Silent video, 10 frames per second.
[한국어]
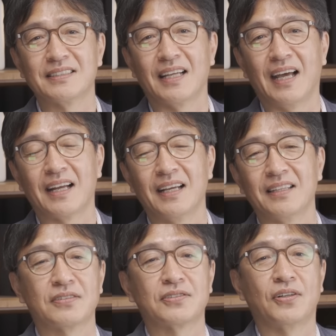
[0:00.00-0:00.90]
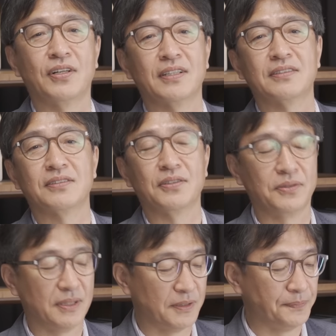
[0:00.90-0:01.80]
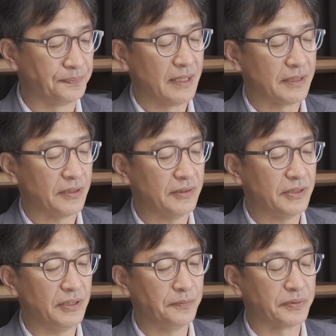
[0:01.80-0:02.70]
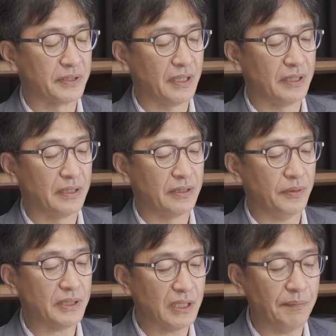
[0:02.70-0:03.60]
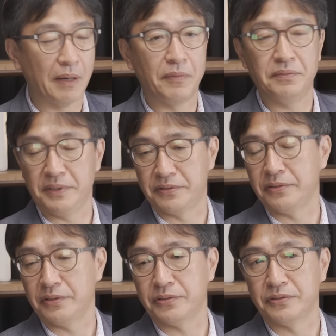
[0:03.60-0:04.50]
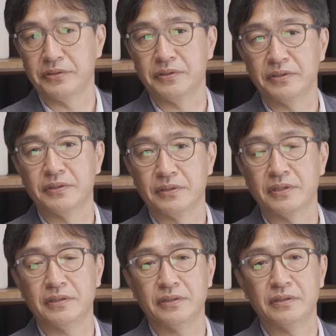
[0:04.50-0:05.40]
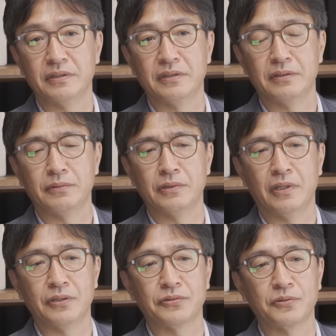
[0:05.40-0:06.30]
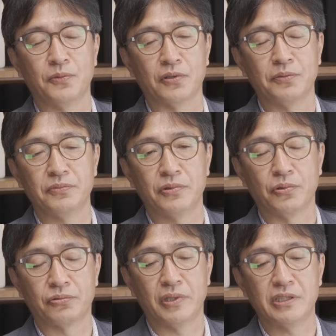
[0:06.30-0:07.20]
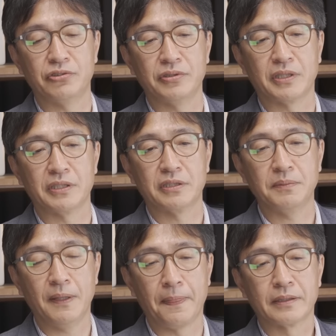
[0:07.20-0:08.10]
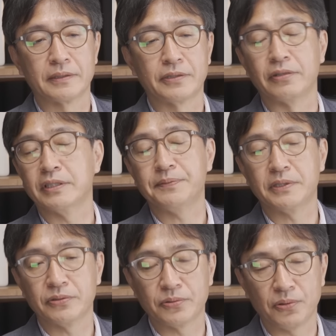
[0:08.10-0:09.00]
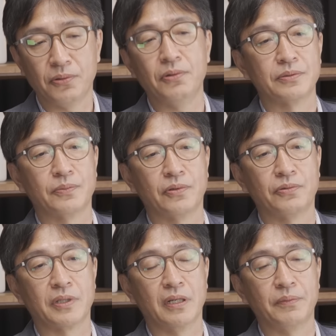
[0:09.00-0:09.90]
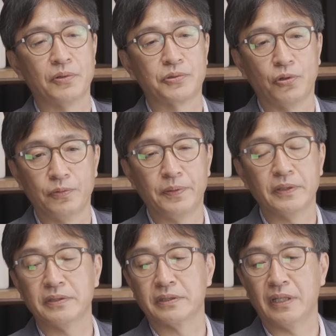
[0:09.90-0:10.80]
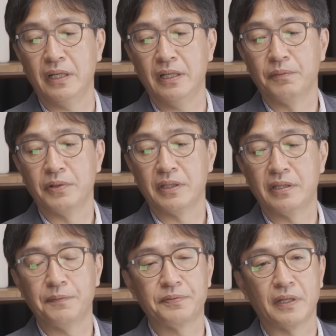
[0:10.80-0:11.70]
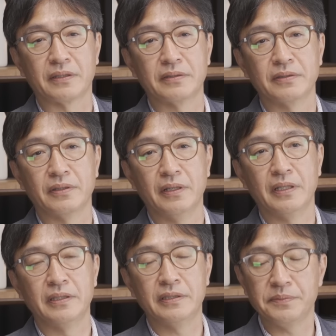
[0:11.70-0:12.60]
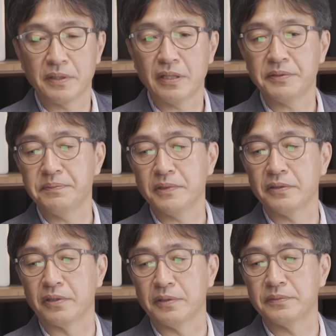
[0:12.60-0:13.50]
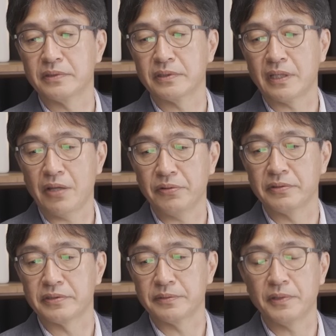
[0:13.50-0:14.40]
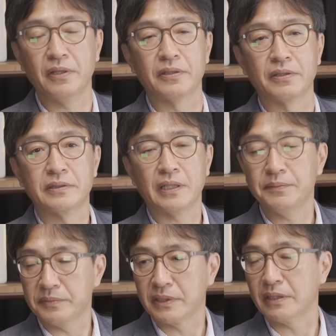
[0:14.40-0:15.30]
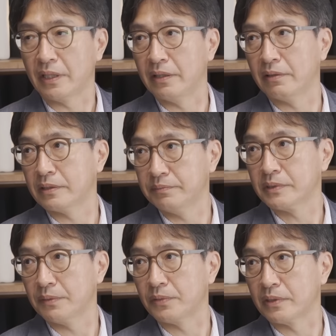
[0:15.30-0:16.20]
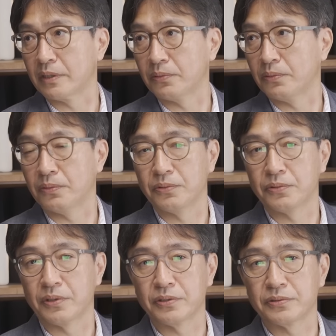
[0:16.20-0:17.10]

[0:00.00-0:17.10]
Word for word: 잘 알아야 돼서 저 같은 경우에는 천천히 부자가 되는 확실한 방법은 있어요, 저는. 사실은 음. 이거 가지고 뭐 어떤 분들은 욕도 하실 수 있겠지만 그 적립식으로 뭐 우리가 뭐 좋은 펀드나 뭐 이티에프 같은 거에 이십 년, 삼십 년 여러분들 계속 넣으시면 작은 부자는 돼요. 큰 부자는 못 돼도. 음.